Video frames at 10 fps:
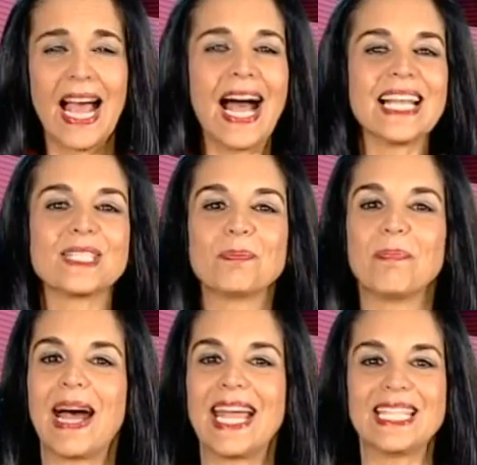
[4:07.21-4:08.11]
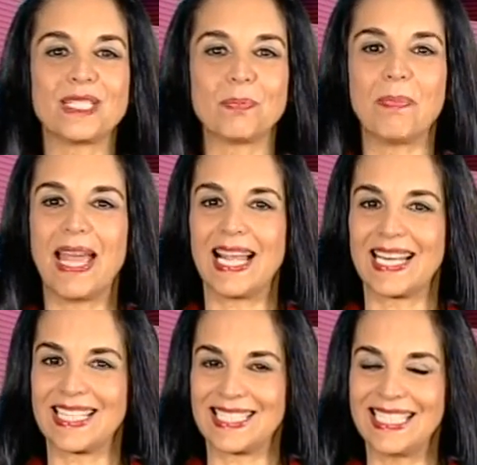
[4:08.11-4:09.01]
as mais
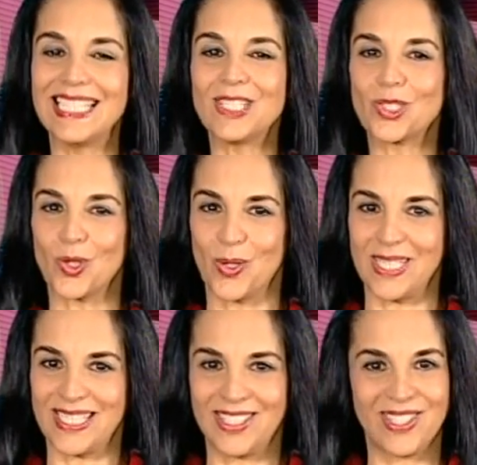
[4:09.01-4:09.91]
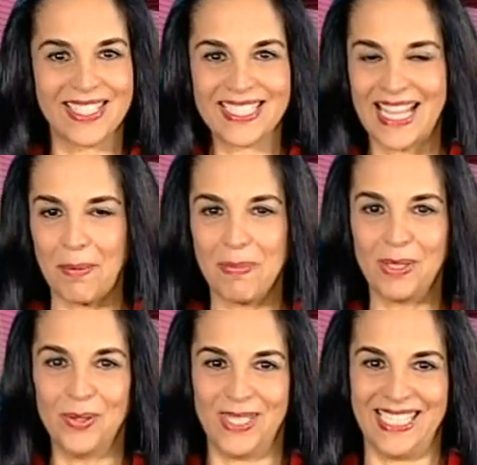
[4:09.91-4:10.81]
belas lições de
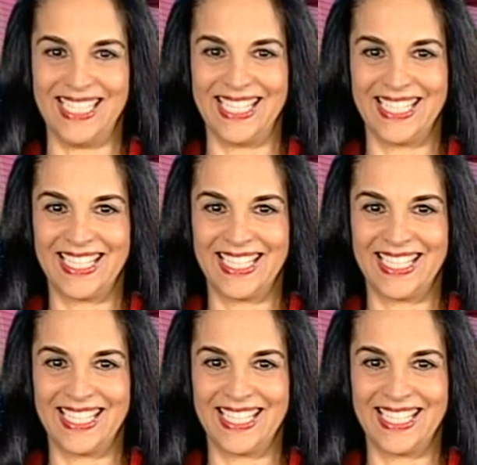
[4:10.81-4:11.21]
sabedoria.